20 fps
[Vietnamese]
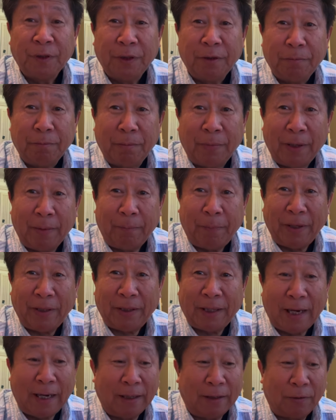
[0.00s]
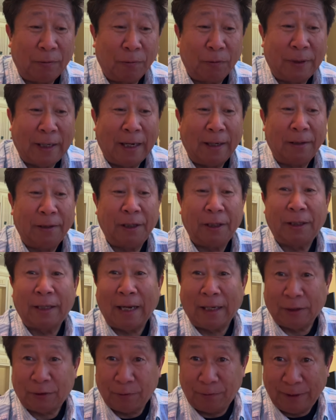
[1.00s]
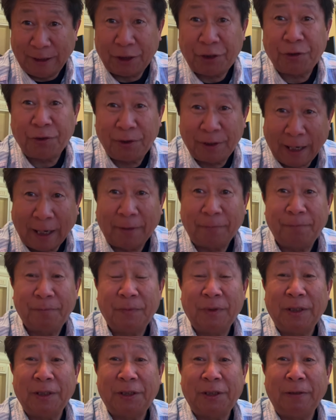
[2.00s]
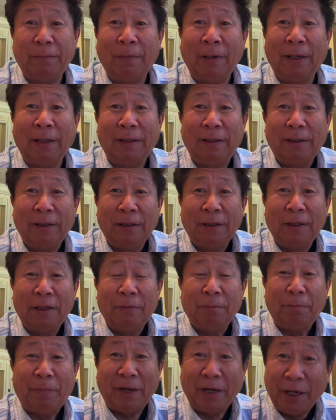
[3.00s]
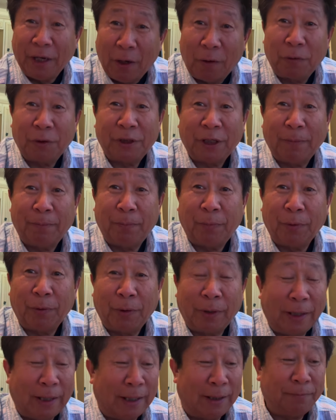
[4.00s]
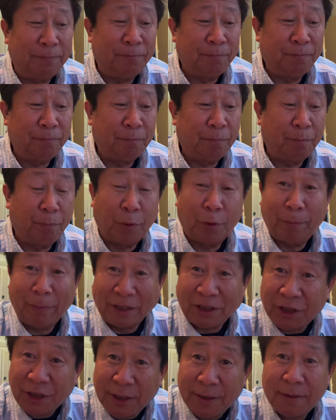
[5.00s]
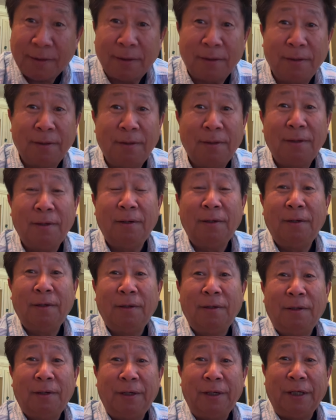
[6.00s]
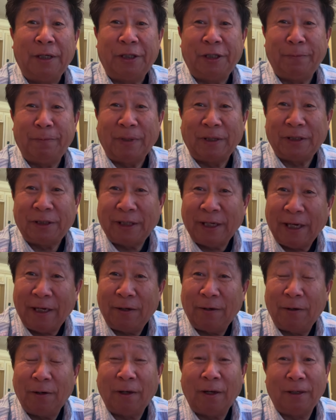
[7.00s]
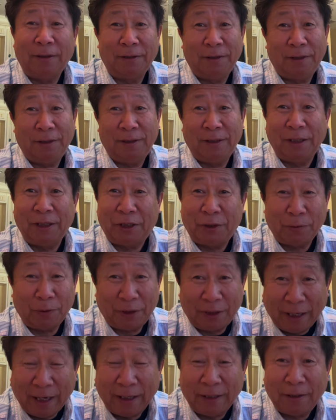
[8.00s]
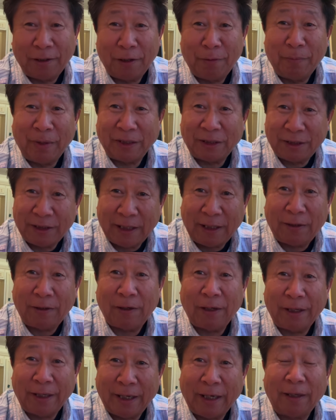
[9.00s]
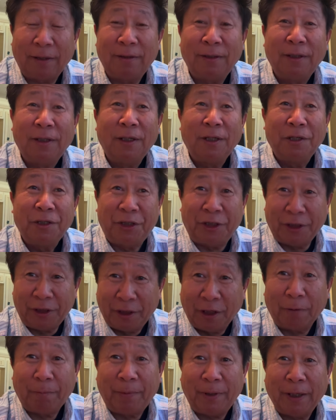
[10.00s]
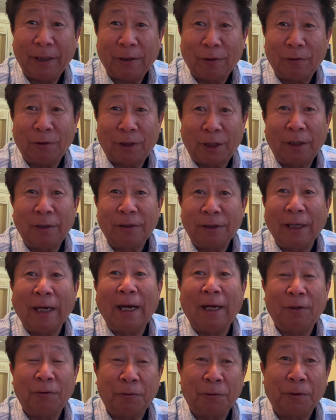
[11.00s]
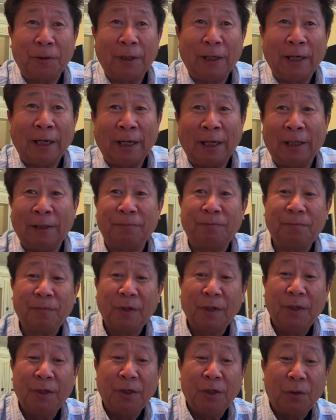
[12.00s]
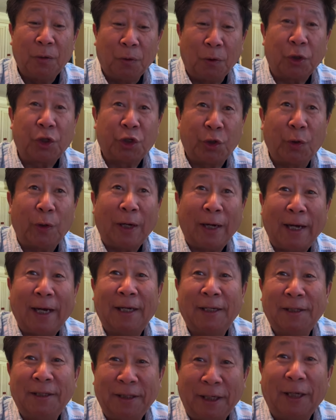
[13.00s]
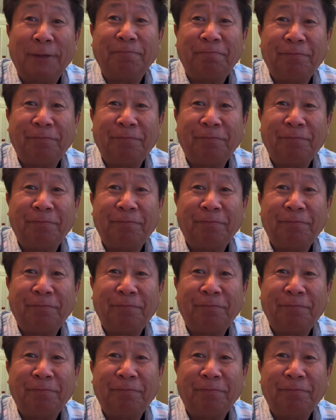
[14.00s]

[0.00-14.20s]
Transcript: mà bê thằng có thằng thì thằng cho nhà chữ thằng ta chỉ mà bên nông sẽ bỏ à, bỏ make sense giờ dạ, chỉ make sense nó là yên chiều chăng hay make sense nó là yeah dạ. chỉ nhà bê tao khởi cha ô à ở chùa ha dạ